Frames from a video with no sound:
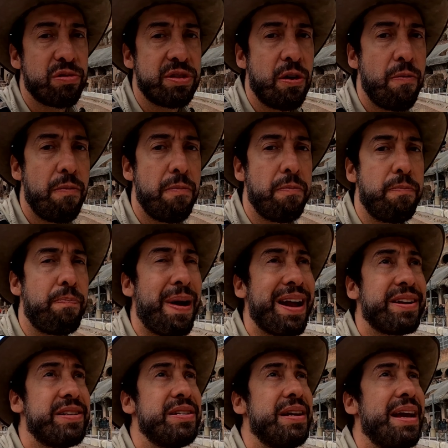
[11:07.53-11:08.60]
arcos são
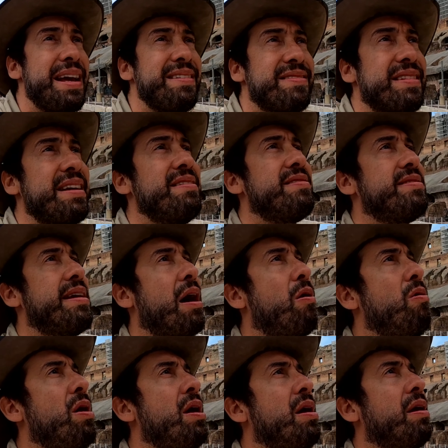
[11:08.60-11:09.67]
parte
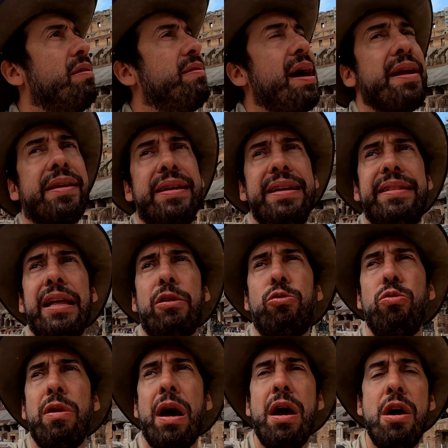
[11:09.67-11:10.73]
essencial da
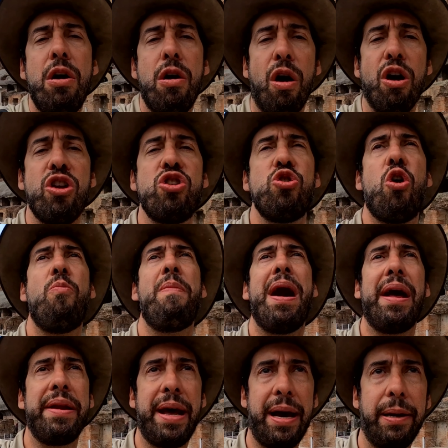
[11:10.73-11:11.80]
arquitetura
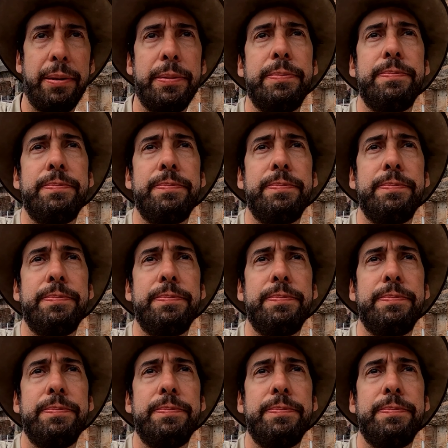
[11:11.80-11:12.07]
romana.